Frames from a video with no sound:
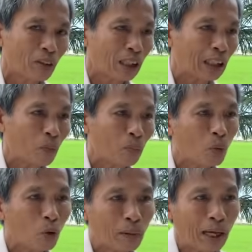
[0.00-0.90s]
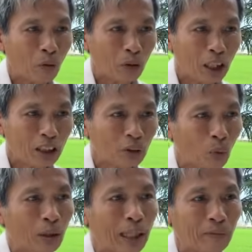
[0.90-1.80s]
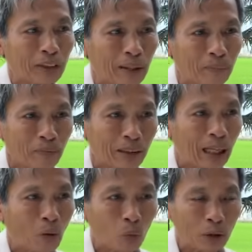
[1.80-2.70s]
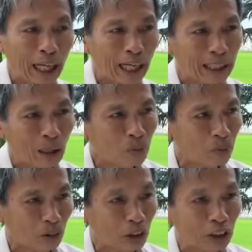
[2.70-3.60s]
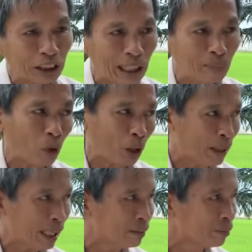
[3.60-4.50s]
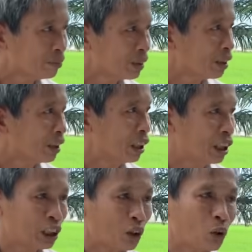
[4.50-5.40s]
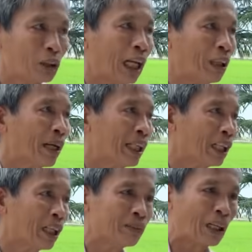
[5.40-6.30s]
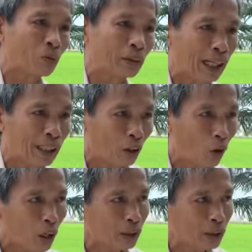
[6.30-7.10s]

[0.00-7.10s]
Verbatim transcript: ngọc muôn màu kết tụi làm rèm lầu dạng nóc người xem mỏi mắt hương vô tận bay thơm nồng nặc gót